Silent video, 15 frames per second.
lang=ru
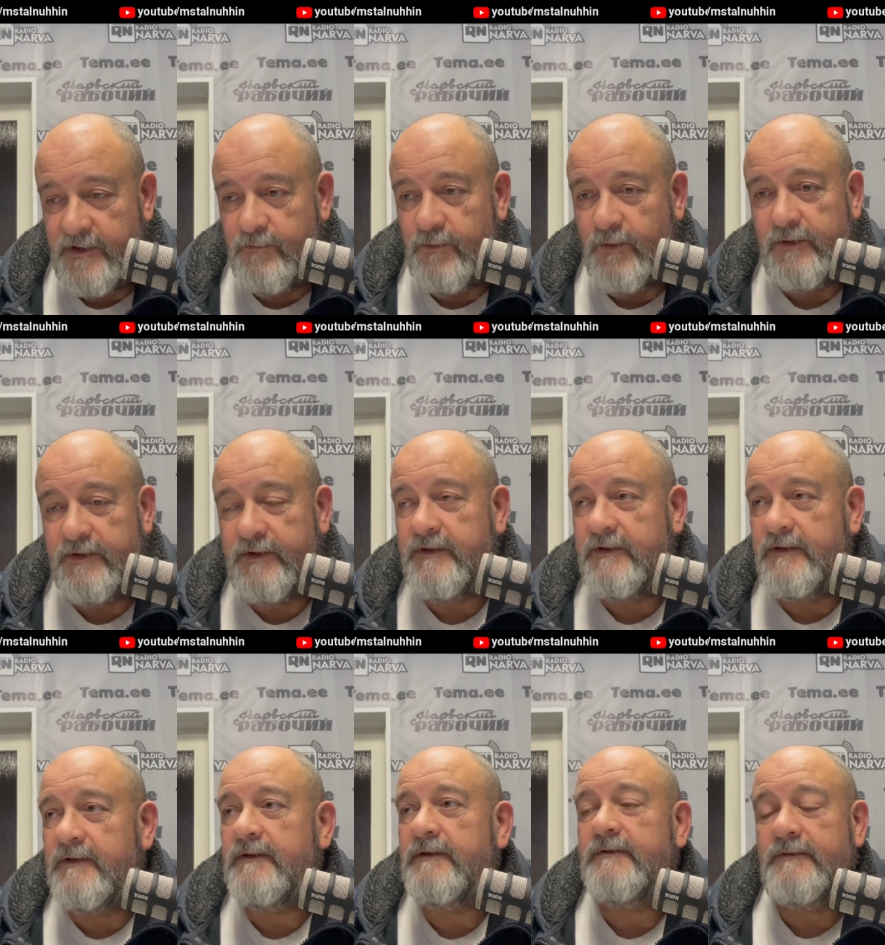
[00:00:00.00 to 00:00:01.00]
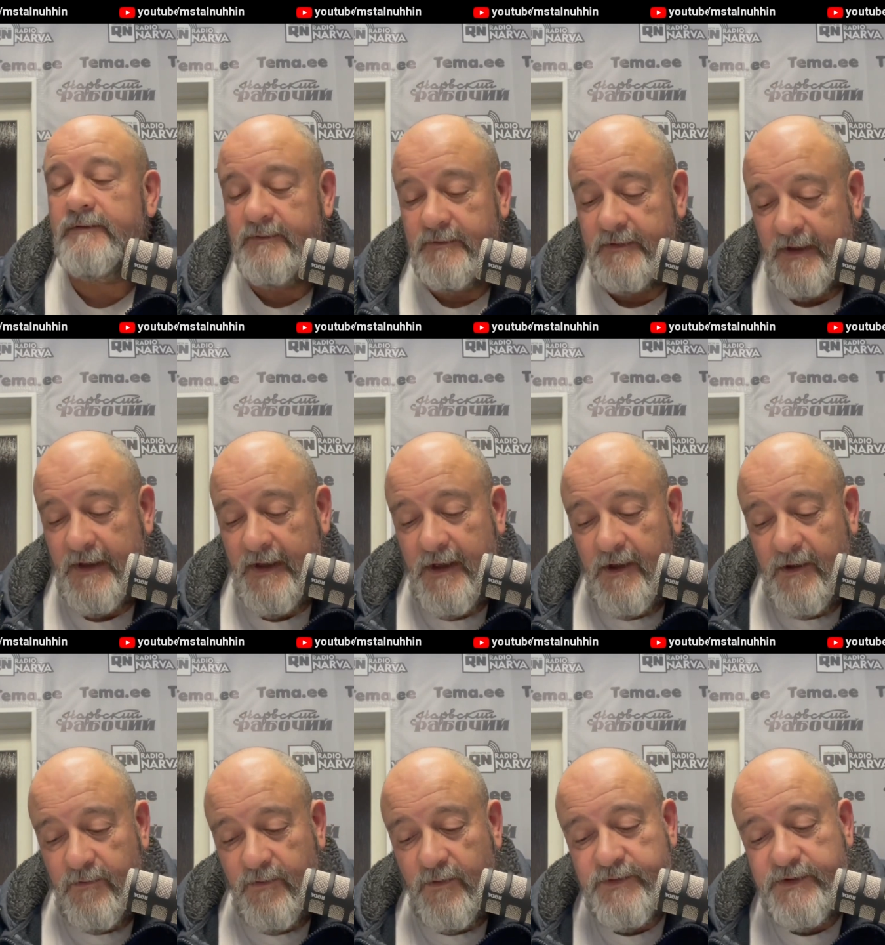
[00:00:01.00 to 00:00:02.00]
болт. И,
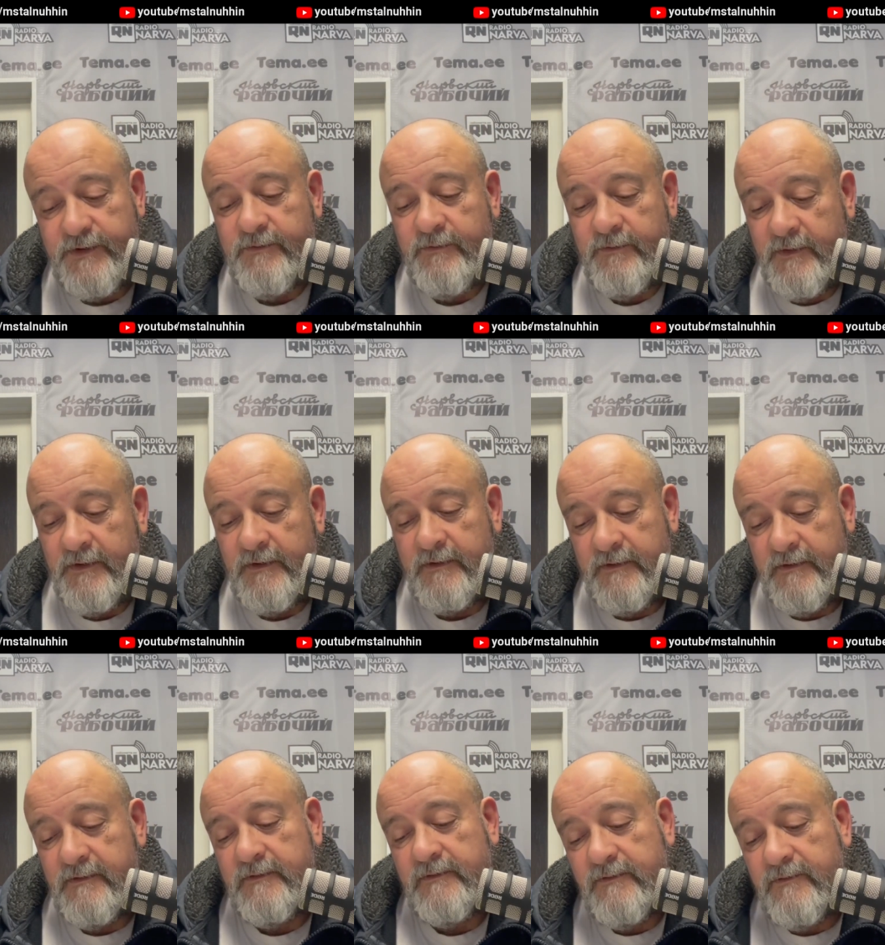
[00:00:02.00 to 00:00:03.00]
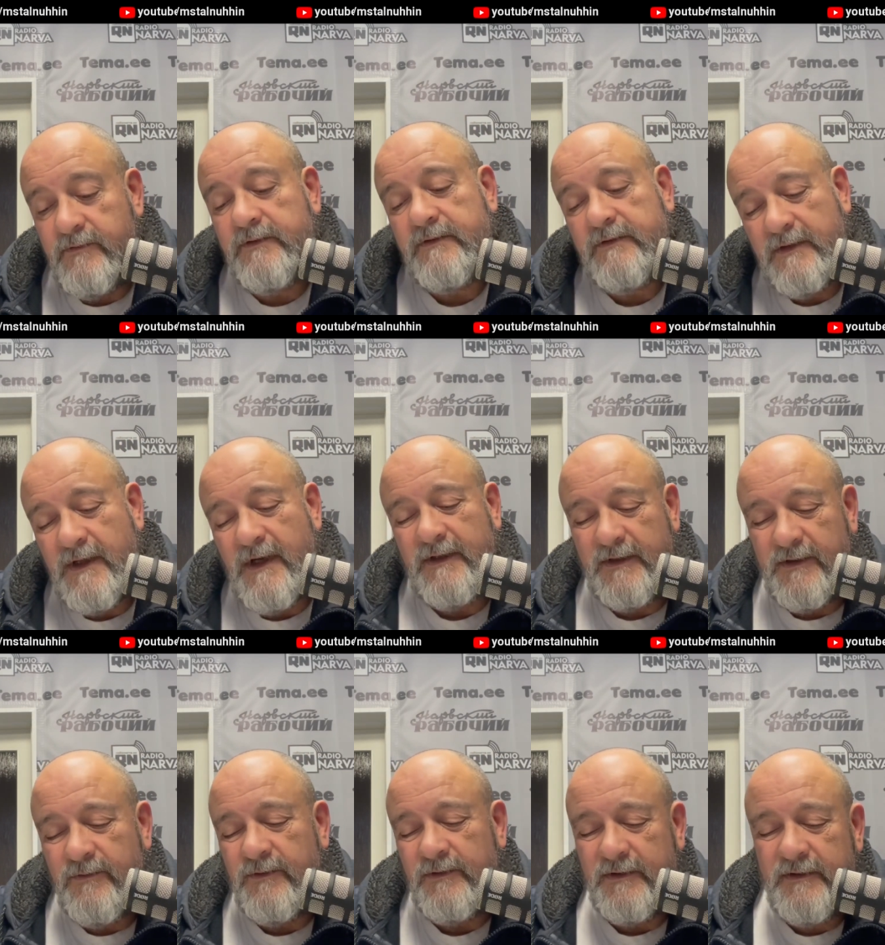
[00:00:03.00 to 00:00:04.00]
в общем, да, э, вот как-то
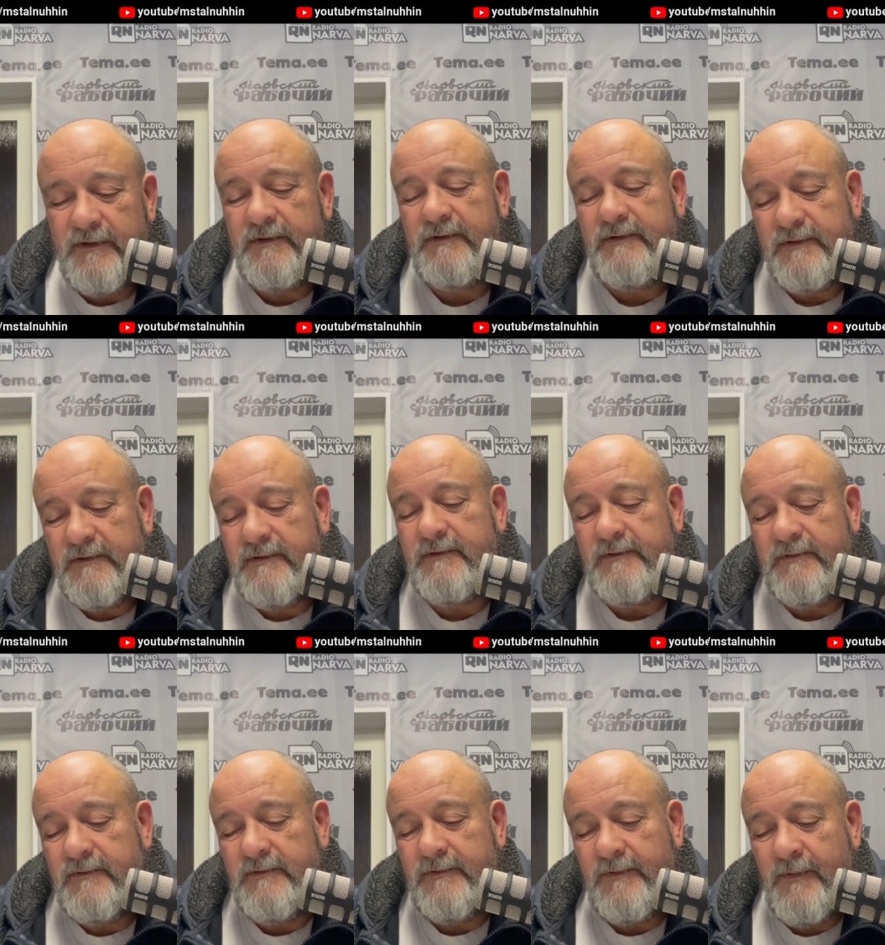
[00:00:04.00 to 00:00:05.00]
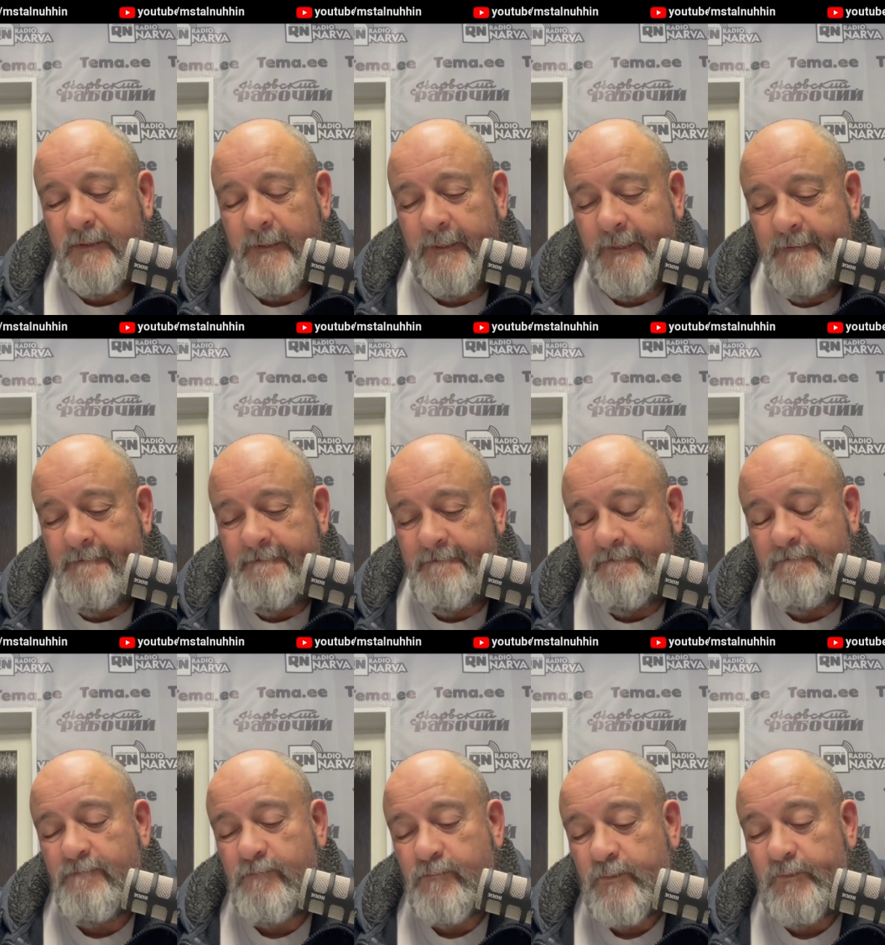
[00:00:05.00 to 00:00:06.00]
вот... Ваша ассоциация, конечно.
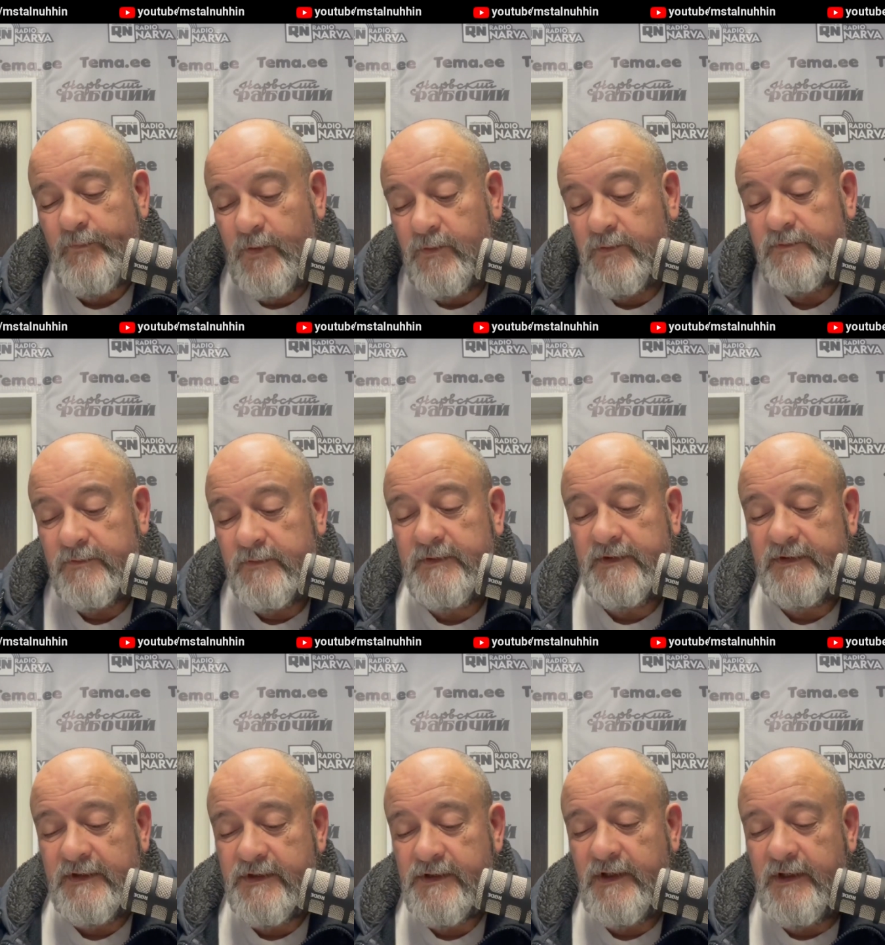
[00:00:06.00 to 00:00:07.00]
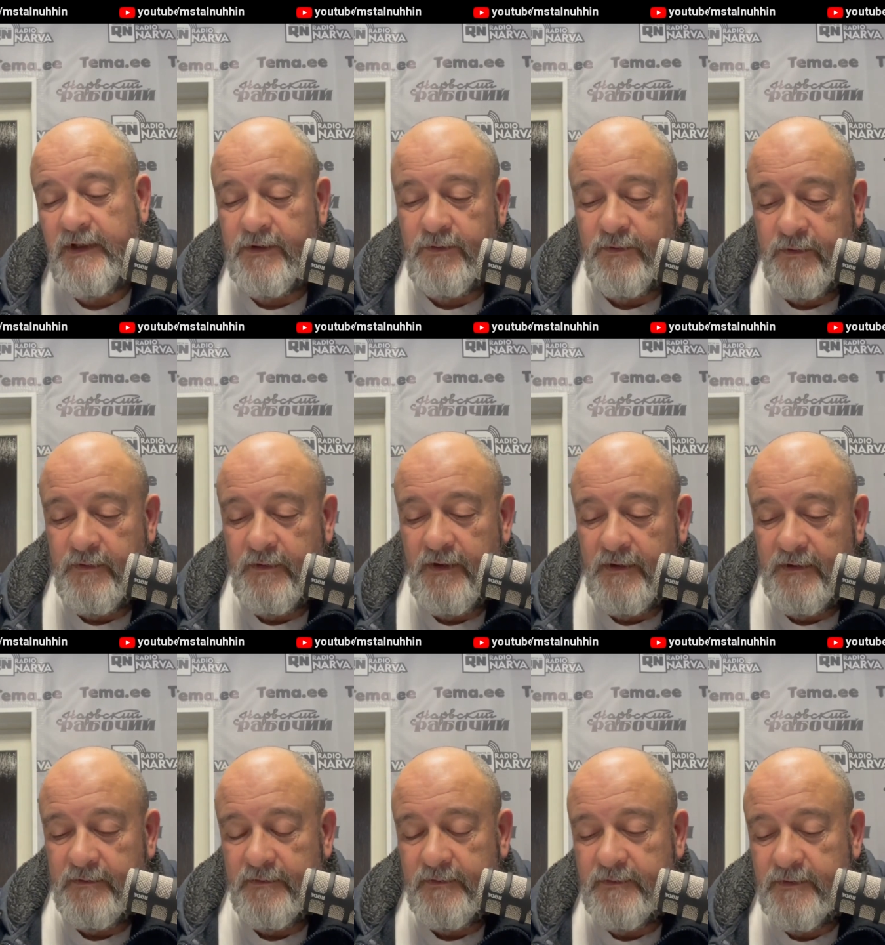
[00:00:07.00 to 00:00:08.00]
Ну, к сожалению, я
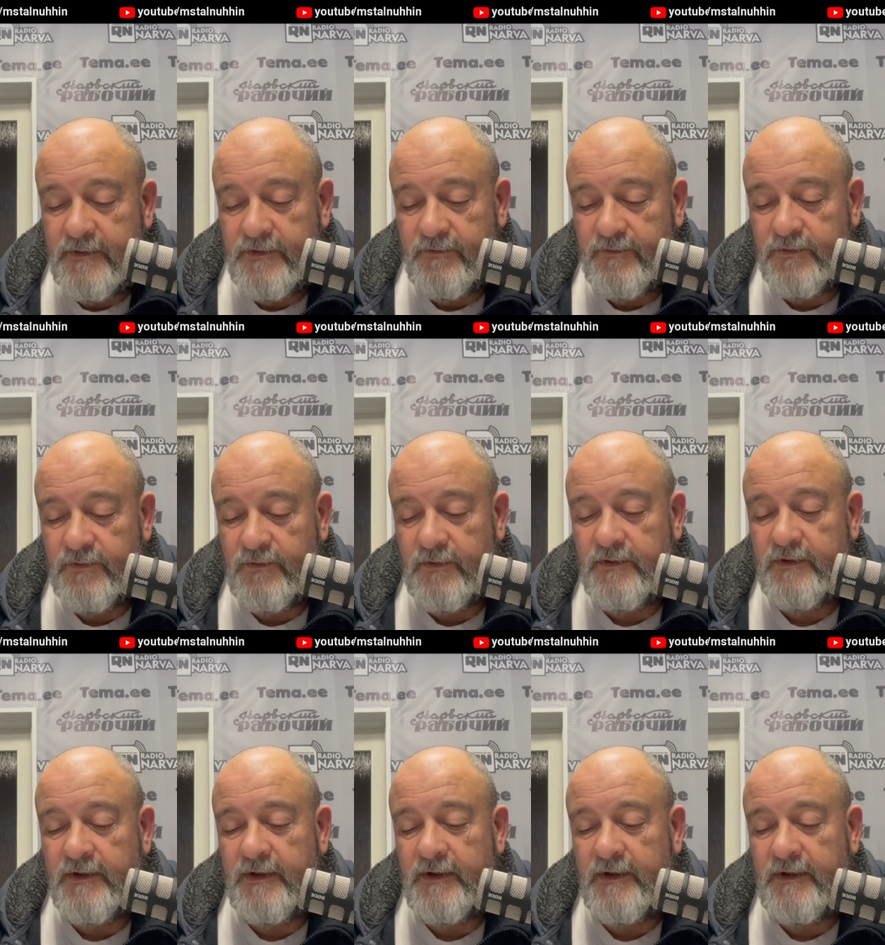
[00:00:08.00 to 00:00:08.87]
живу долго,